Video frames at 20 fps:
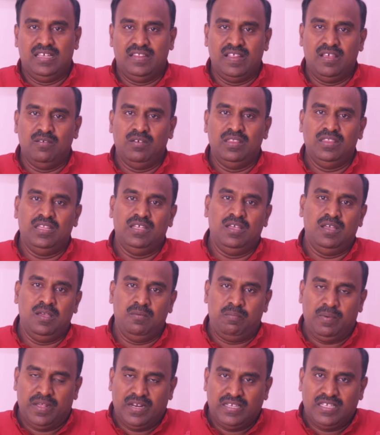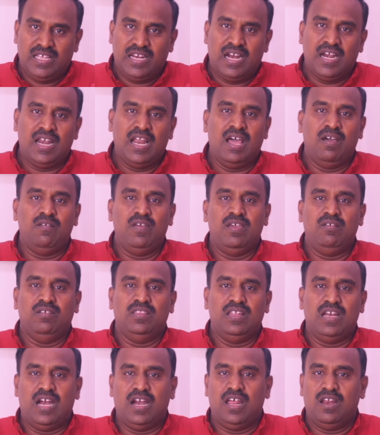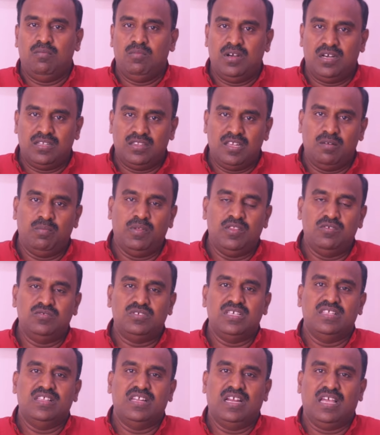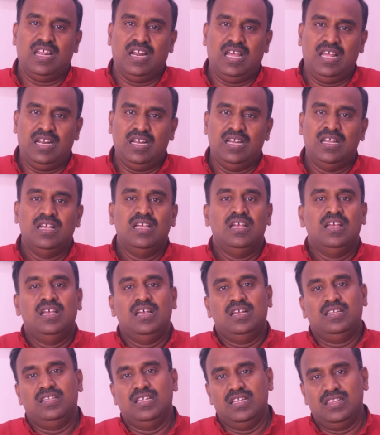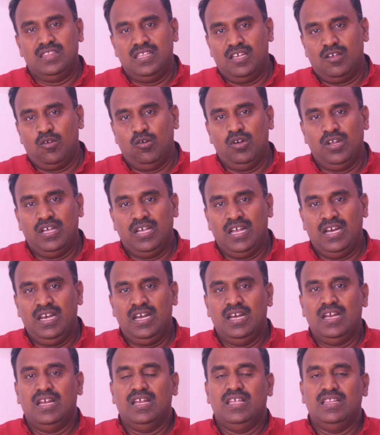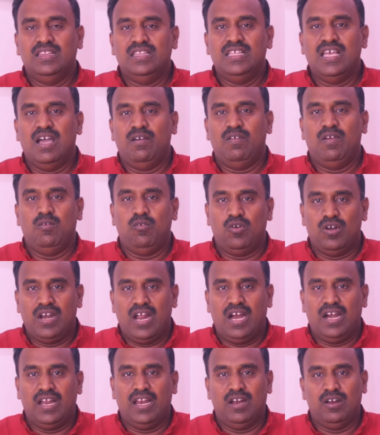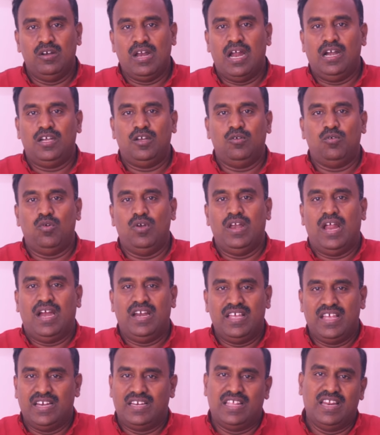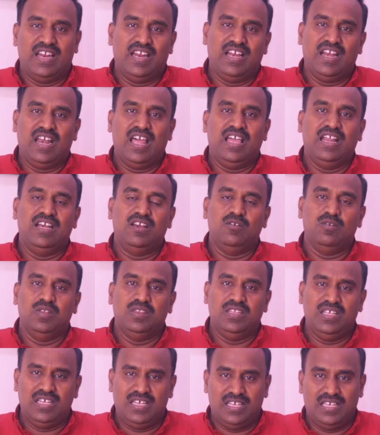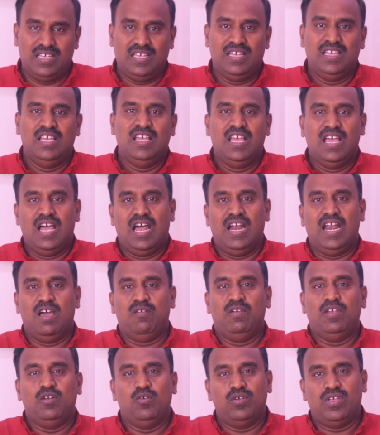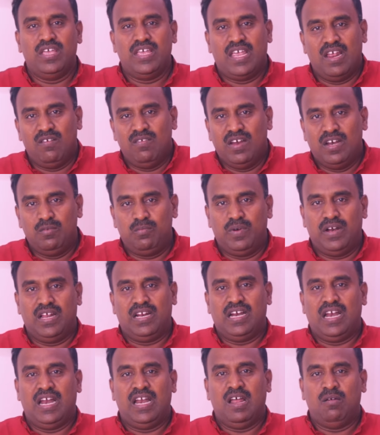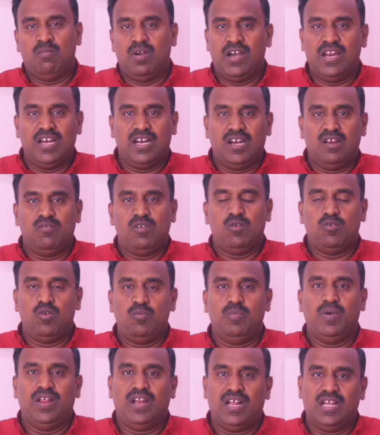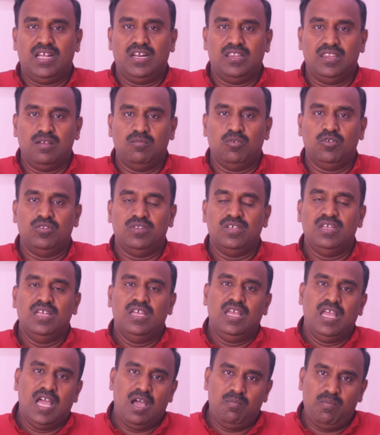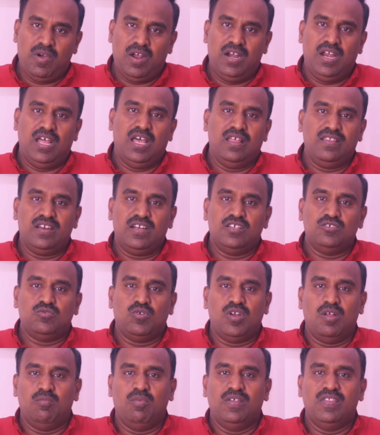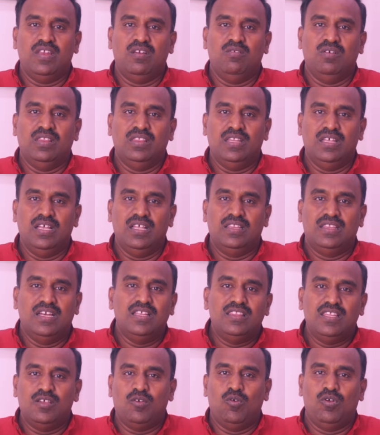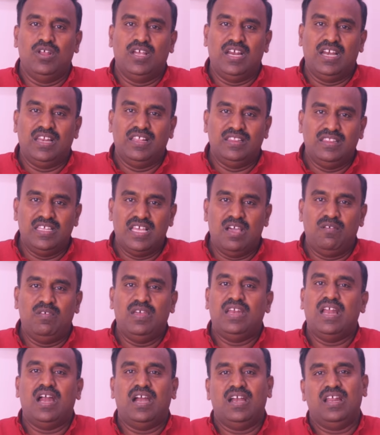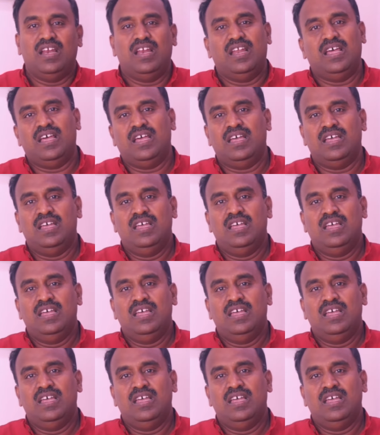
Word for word: இதை வந்து பேரஞ்சர் அண்ணாவே வந்து நாடாளுமன்றத்தில் பதிவு செய்திருக்கிறார் திருத்திக் கொள்ளுங்கள் இந்தியாவே ஒரு நாடல நாட்டுக்குள் நாடு கேட்கிறீர்களா என்று வந்து அண்ணாவை நோக்கி கேள்வி எழுப்பினார்கள் அண்ணா மாநிலங்களவை உறுப்பினராக இருந்த பொழுது அப்போ அண்ணா அதற்கு சொன்ன பதில் வந்து திருத்தி கொள்ளுங்கள் இந்தியாவே நாடல்ல